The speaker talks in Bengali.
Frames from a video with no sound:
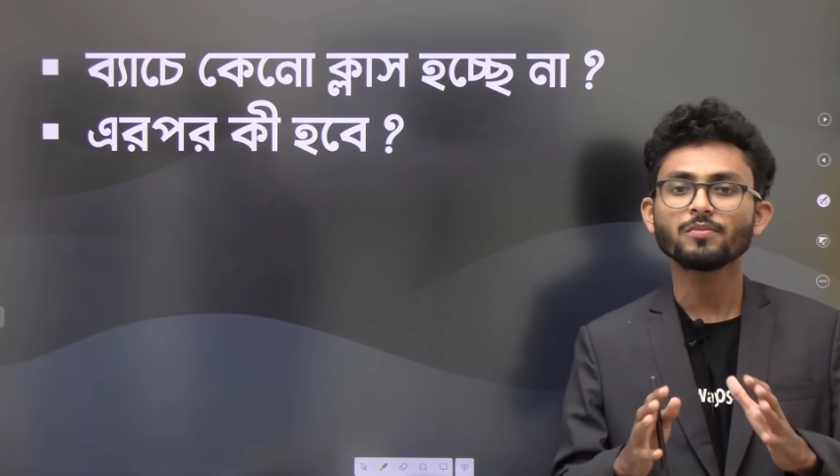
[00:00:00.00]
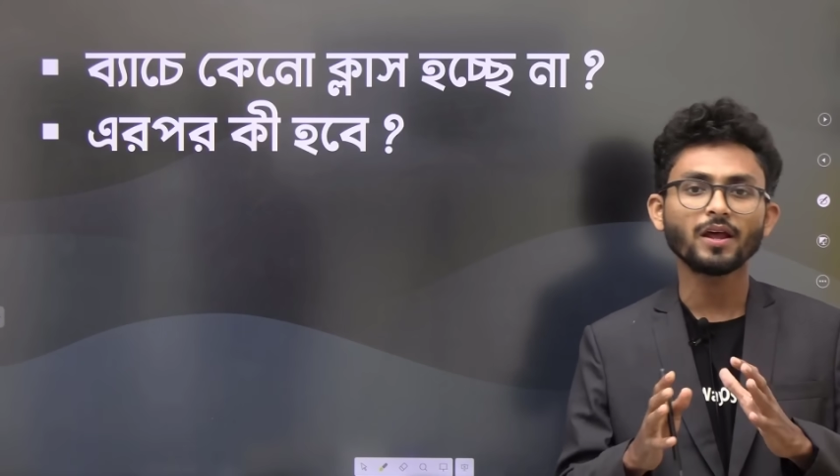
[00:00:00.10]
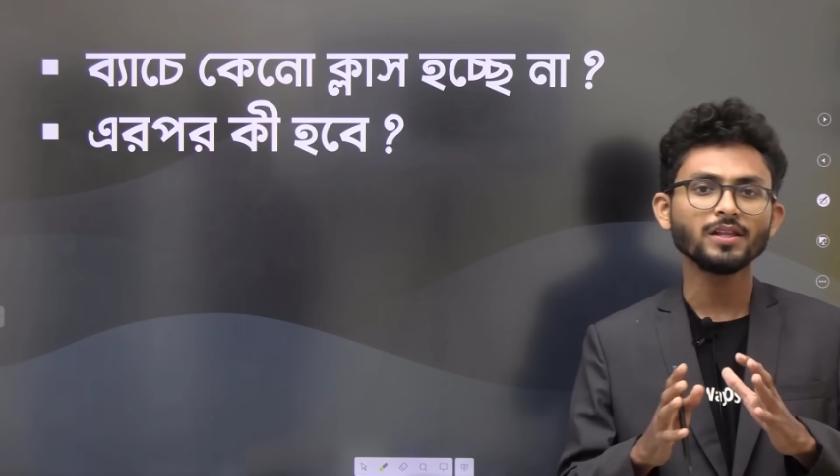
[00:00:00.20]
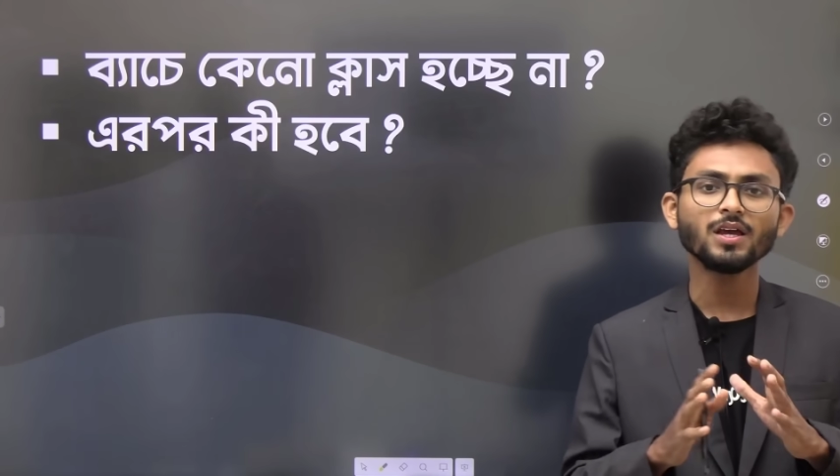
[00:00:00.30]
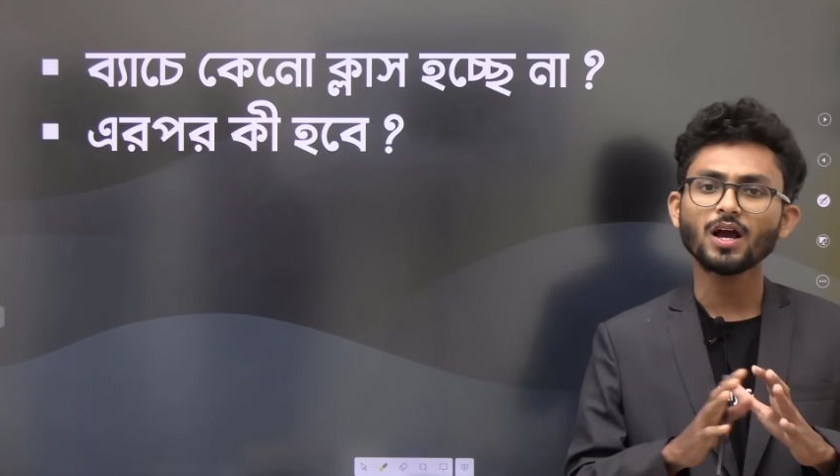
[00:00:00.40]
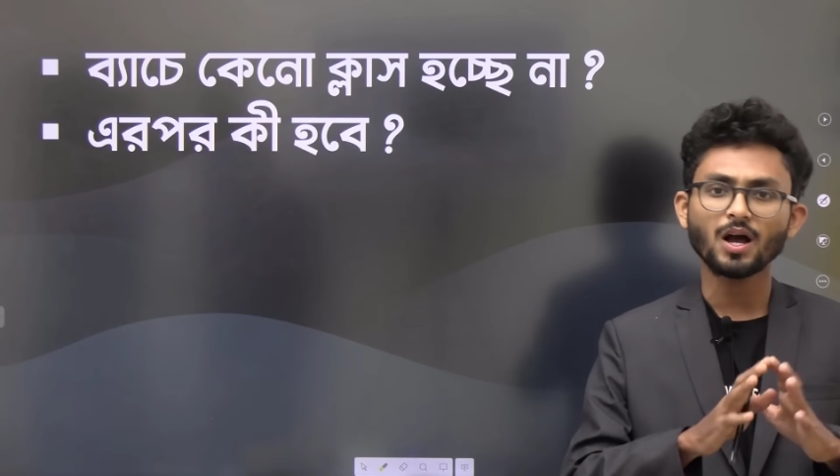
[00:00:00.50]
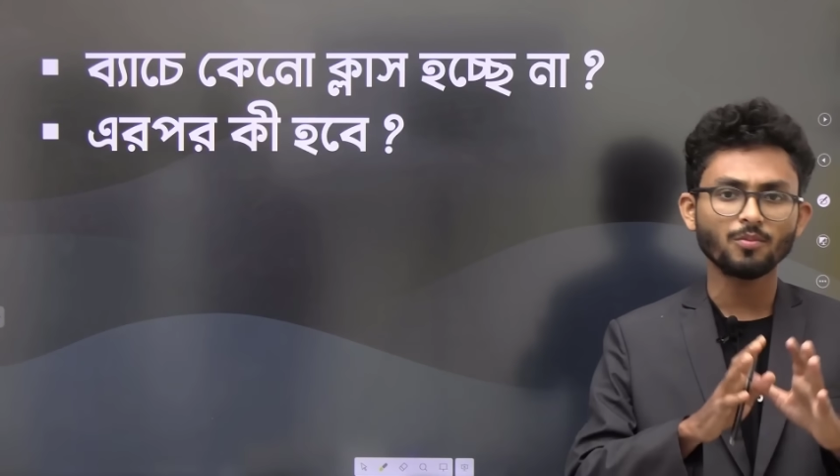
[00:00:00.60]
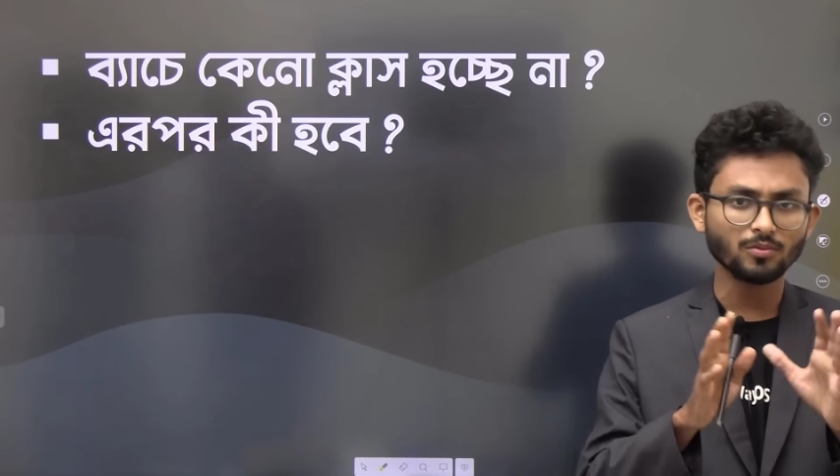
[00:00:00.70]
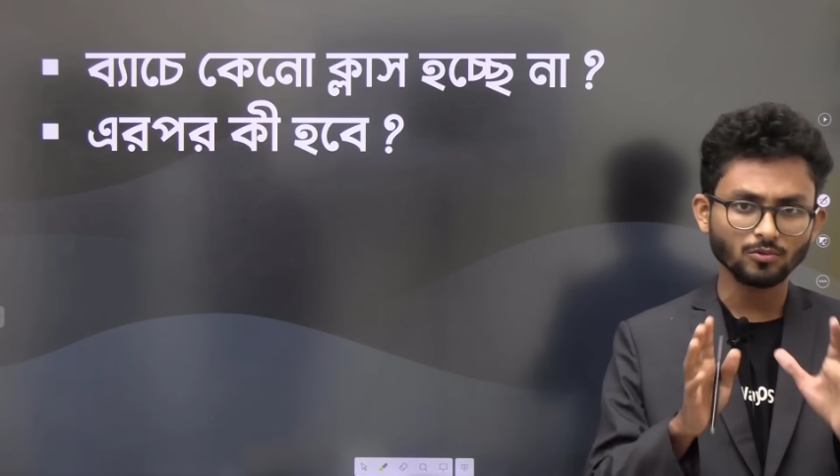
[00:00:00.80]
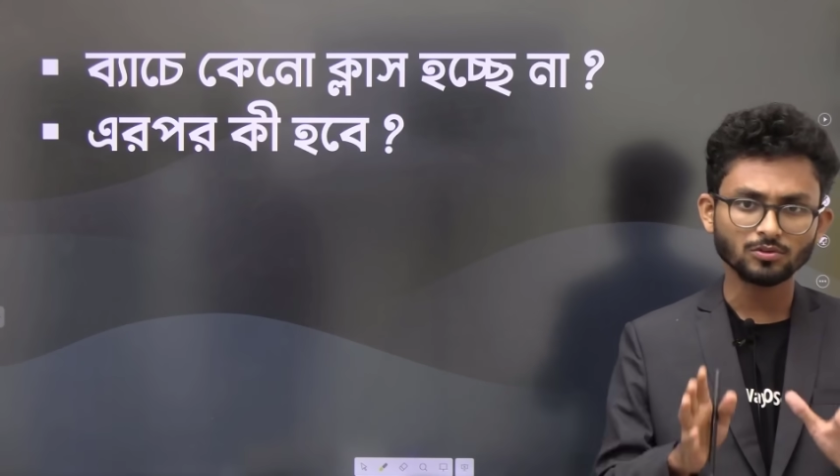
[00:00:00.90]
প্ল্যানিং
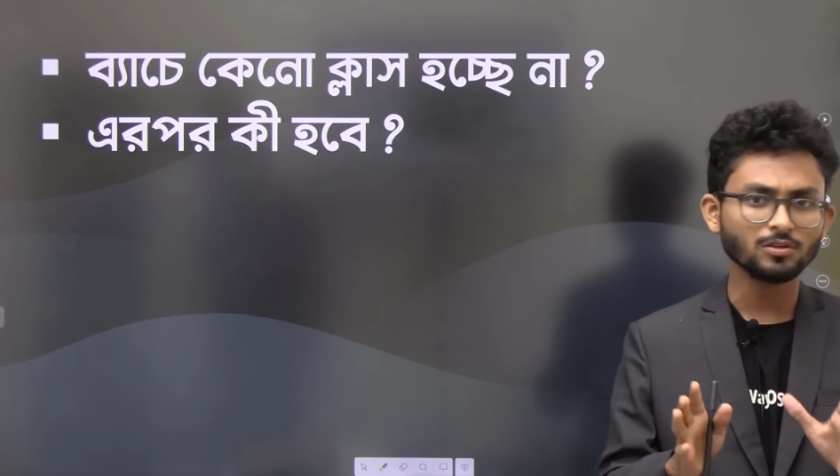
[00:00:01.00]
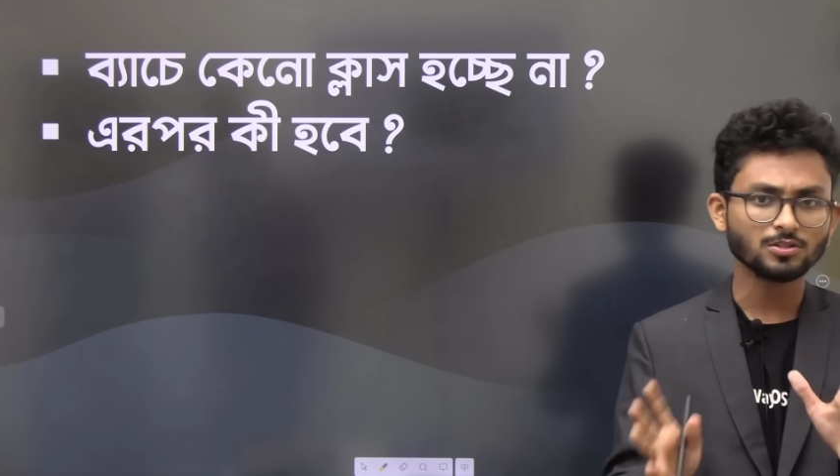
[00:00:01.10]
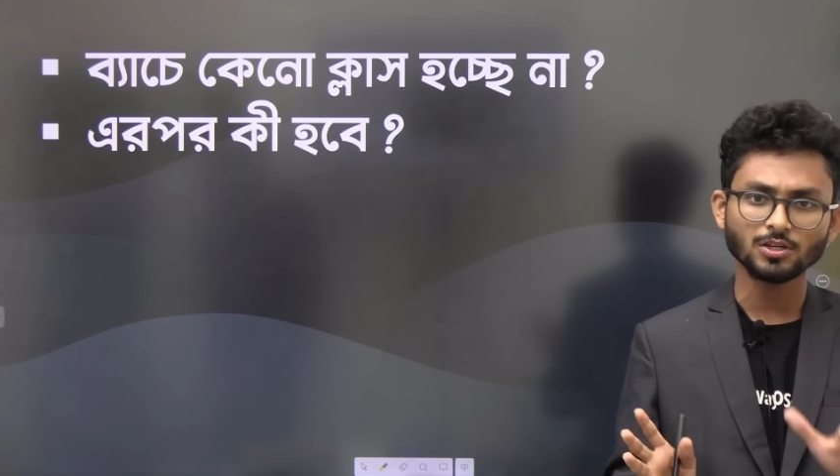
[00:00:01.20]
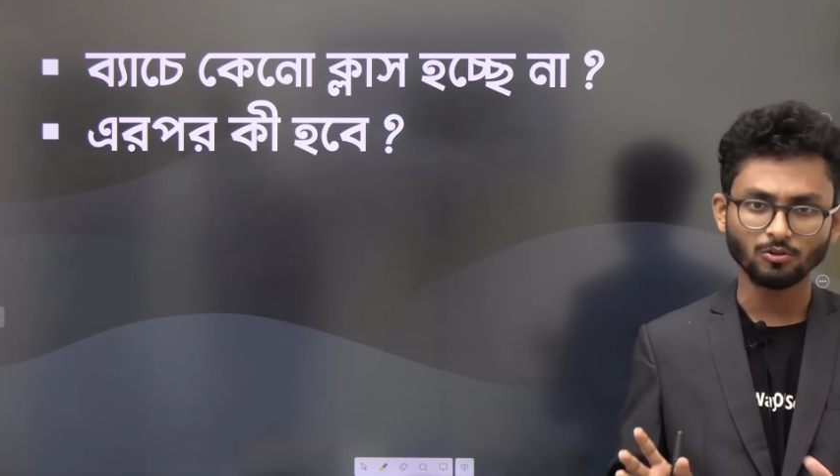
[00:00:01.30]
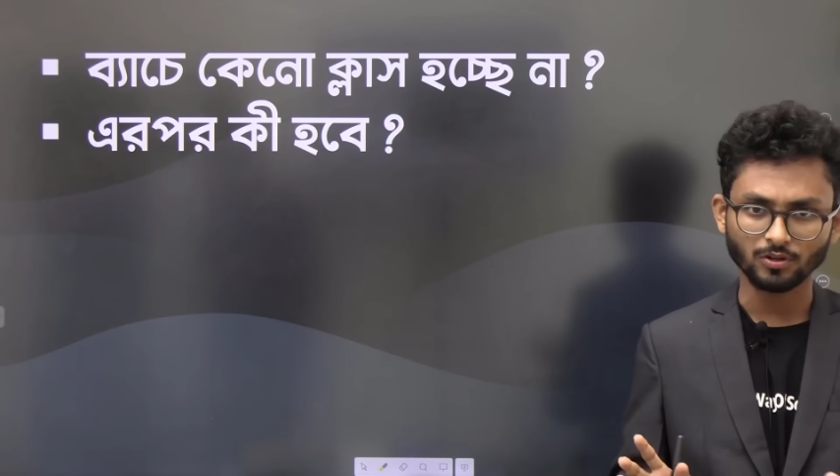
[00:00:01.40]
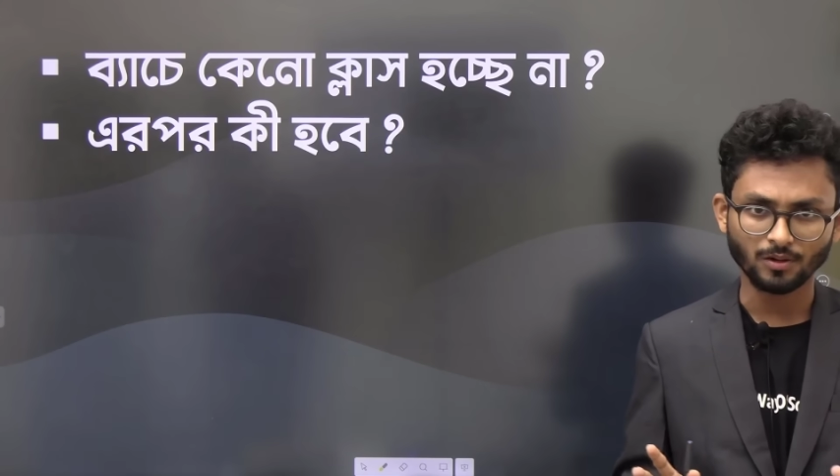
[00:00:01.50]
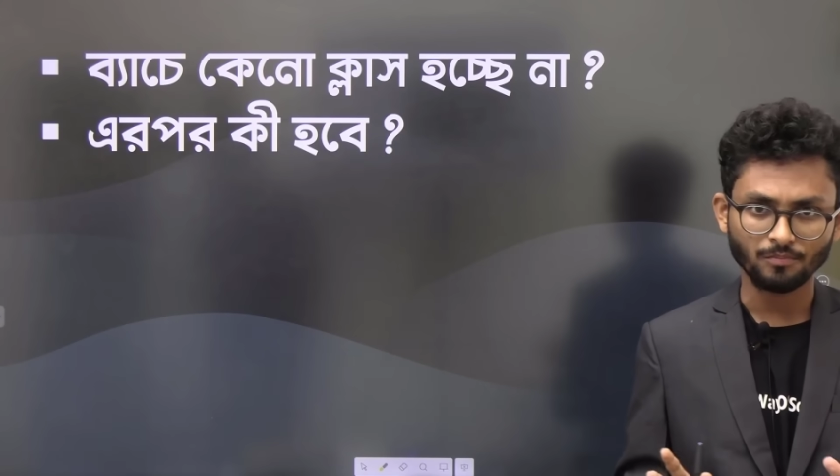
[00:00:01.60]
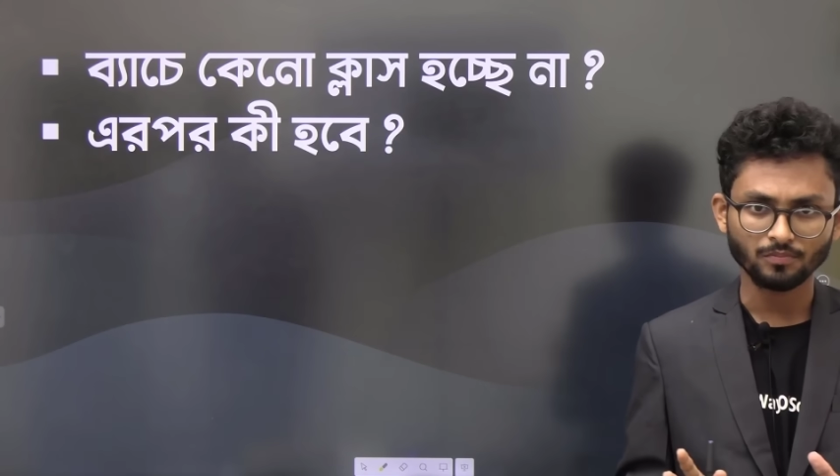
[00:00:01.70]
আমার মধ্যে ছিল না